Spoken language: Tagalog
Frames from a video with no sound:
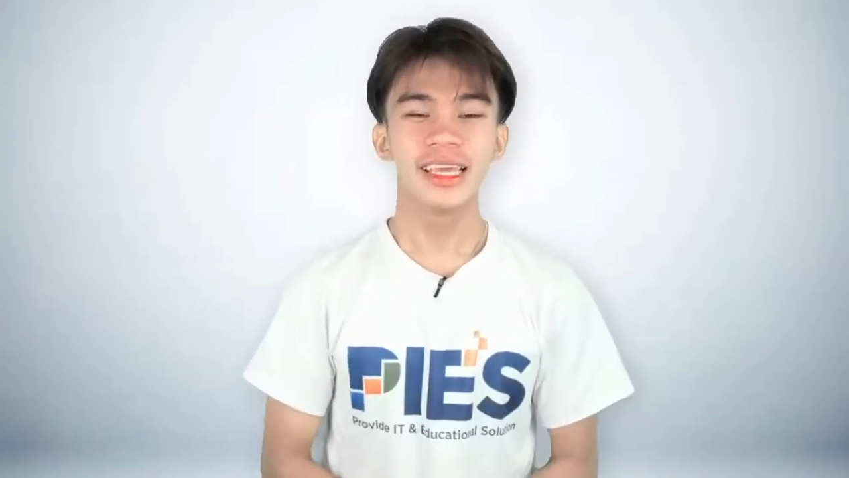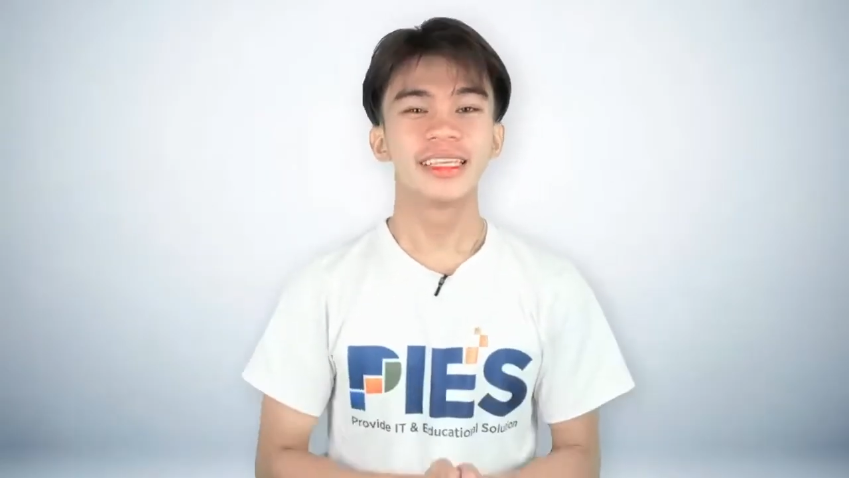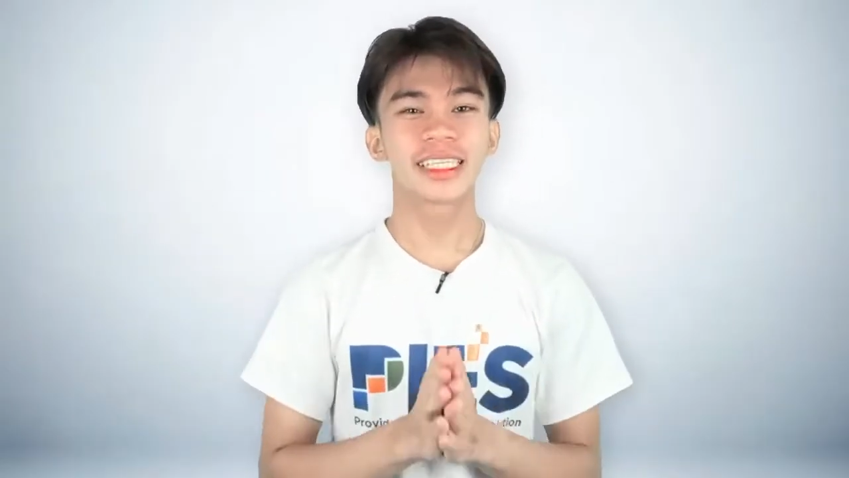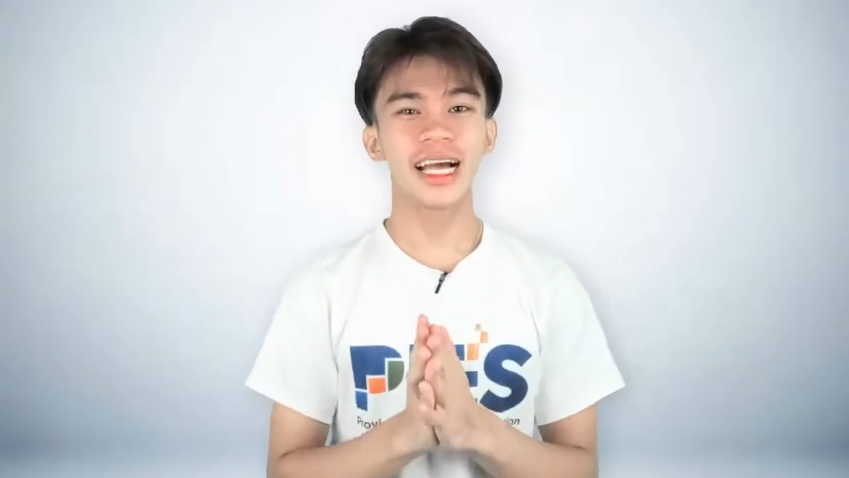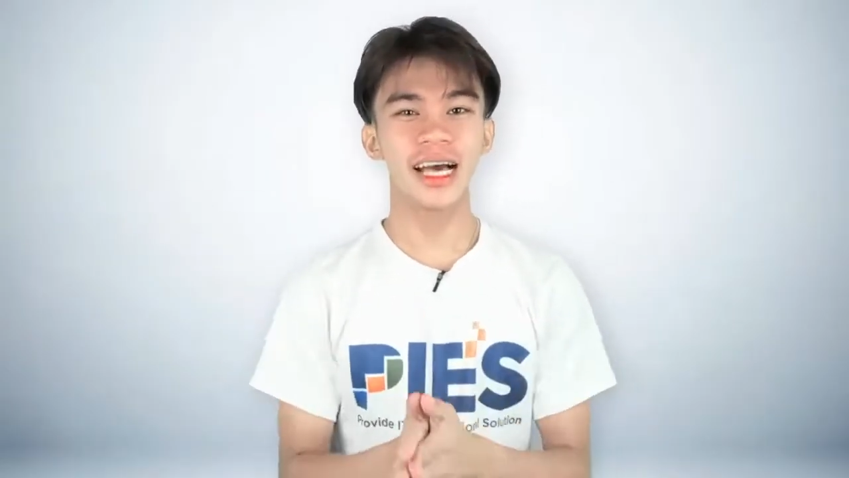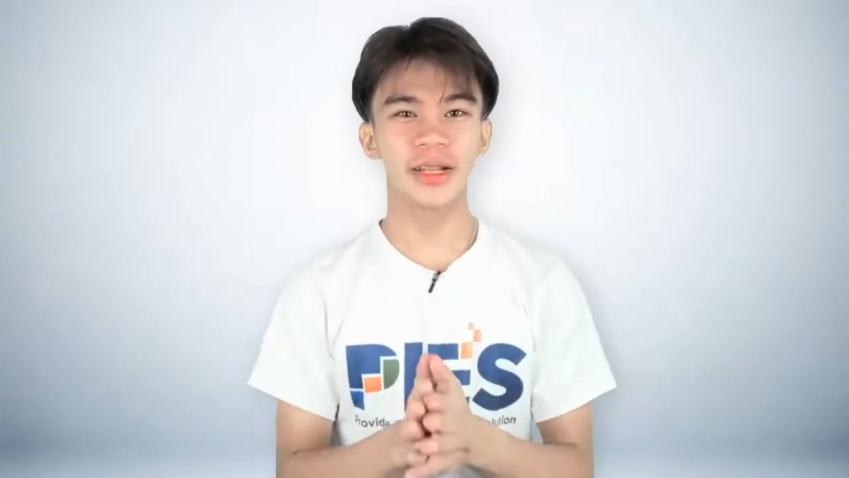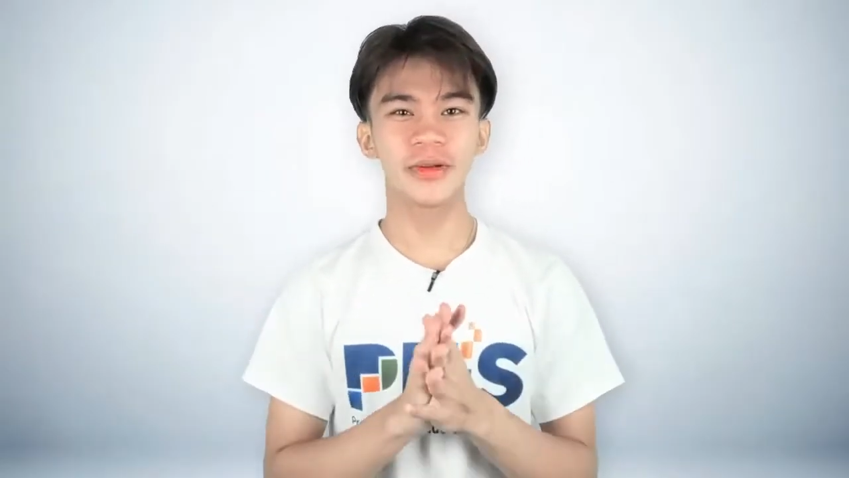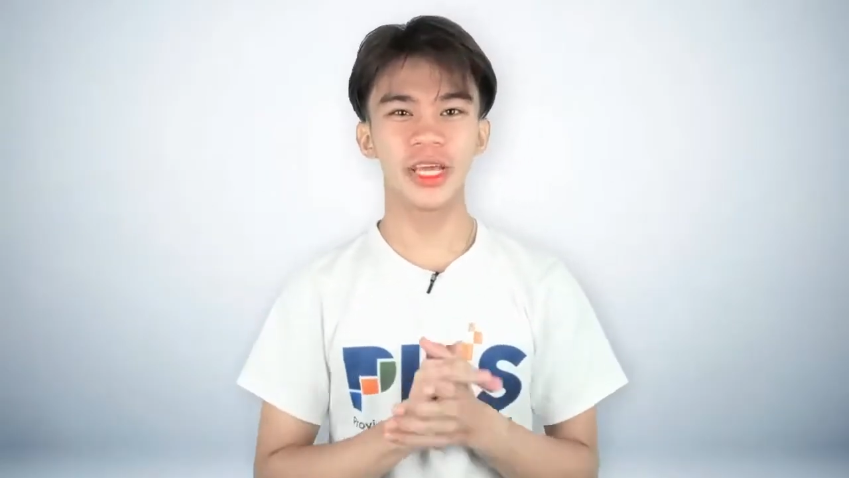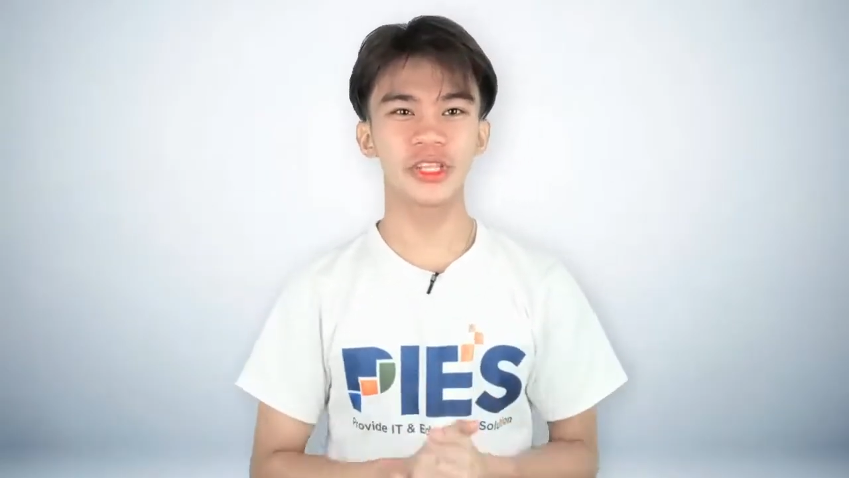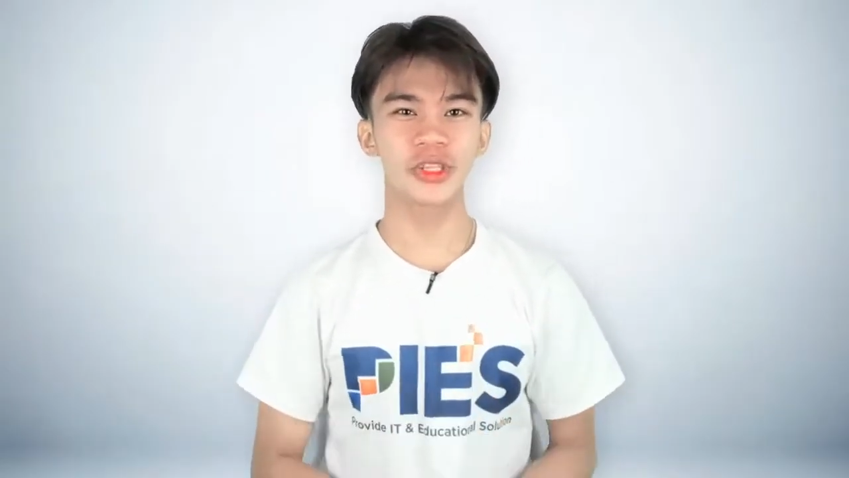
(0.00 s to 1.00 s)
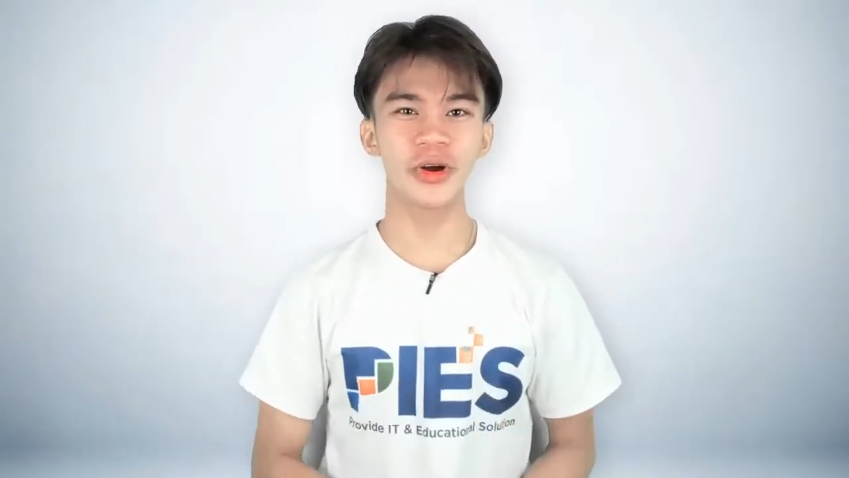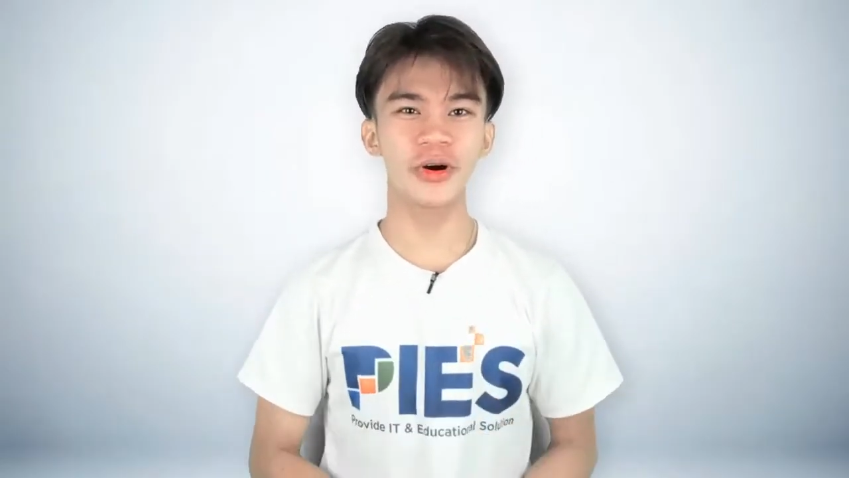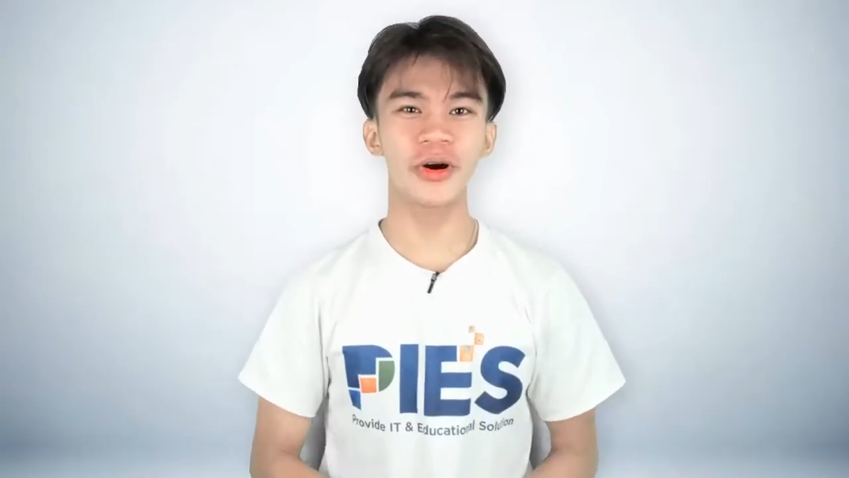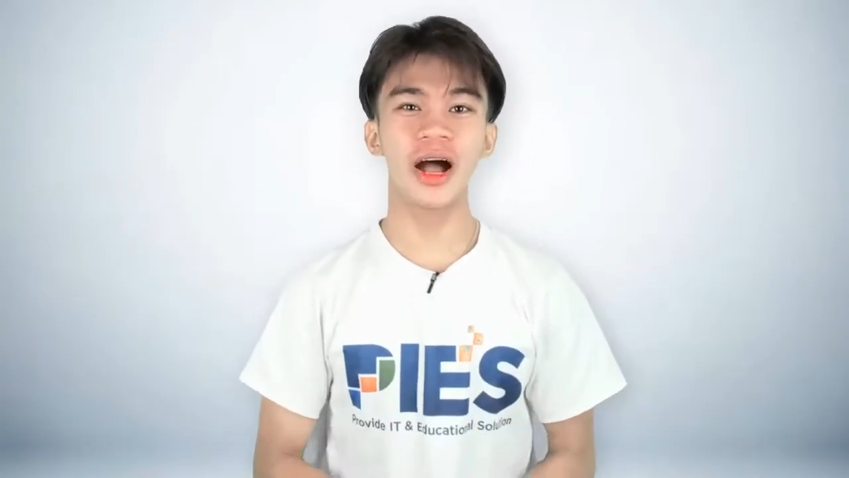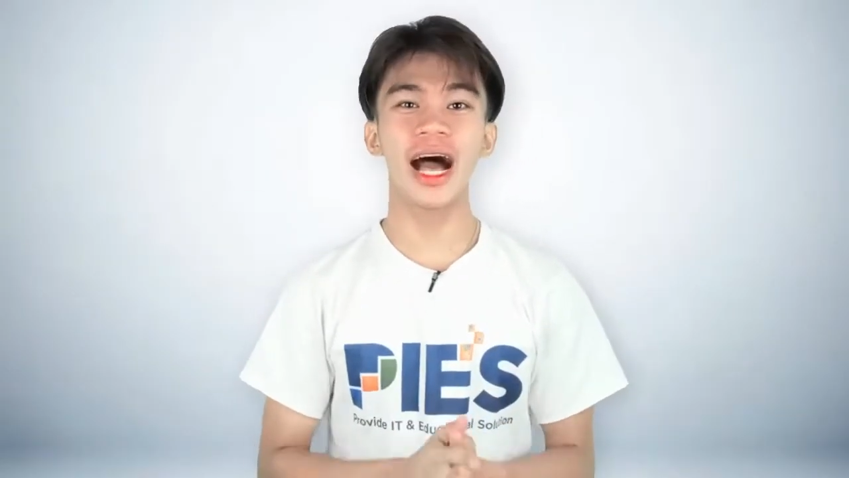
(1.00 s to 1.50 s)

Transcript: Sa araw na ito,